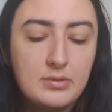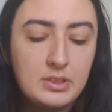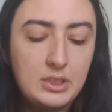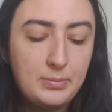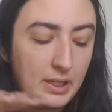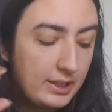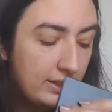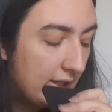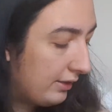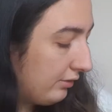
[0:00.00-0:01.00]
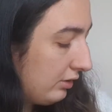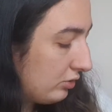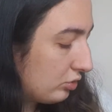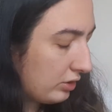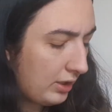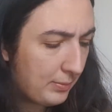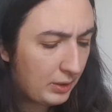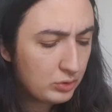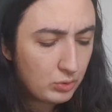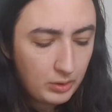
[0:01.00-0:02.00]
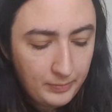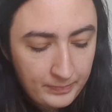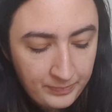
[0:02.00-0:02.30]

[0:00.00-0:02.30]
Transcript: Petite palette lèvres, j'en avais pas je crois.